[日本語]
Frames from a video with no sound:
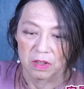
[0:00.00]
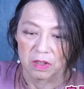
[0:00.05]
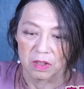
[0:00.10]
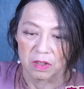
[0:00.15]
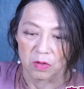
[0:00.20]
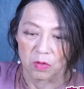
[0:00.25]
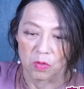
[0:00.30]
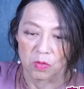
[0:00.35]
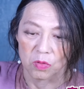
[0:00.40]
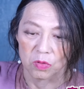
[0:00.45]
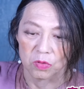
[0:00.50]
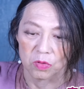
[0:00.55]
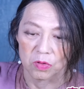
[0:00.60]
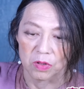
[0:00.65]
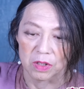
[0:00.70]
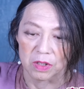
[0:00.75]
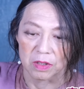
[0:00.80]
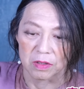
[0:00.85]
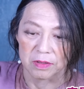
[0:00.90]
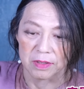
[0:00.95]
えー、今後、党
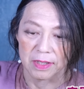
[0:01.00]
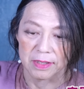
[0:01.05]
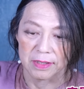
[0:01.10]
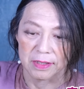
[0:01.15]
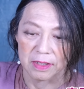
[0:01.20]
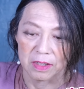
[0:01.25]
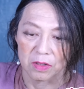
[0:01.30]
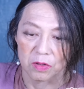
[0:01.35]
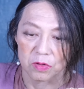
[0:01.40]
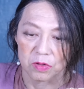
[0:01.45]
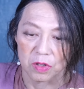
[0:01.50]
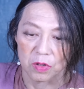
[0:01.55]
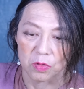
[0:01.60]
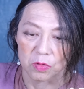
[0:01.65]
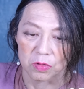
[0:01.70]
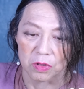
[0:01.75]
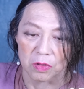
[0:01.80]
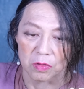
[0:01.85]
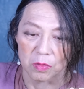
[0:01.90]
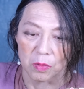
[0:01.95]
内で具体的な納税
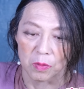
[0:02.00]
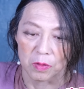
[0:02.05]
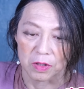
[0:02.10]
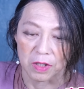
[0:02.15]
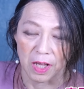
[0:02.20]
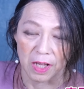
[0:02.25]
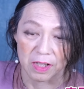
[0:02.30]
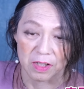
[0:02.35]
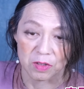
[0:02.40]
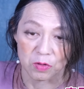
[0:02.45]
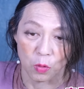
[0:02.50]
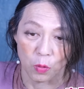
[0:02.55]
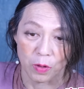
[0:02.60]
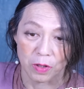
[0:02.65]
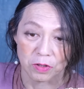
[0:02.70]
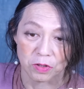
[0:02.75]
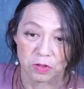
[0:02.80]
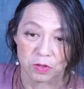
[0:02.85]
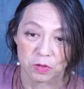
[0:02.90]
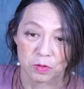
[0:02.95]
法など検討
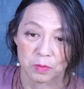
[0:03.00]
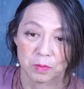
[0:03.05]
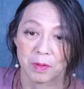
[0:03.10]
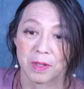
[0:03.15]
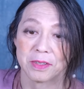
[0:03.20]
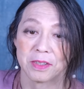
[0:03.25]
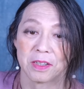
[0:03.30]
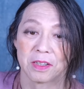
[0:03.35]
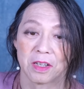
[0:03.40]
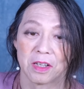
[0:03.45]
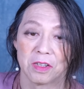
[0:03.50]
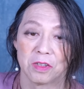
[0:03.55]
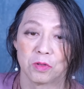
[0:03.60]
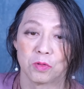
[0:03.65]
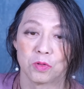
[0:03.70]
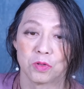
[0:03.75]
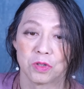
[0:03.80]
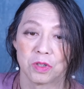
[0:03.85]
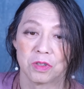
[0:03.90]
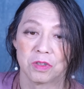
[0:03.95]
が進む、まだ
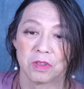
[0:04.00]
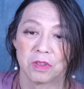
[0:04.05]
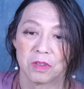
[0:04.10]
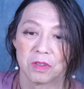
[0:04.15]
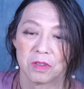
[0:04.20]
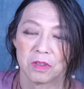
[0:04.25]
検討してる。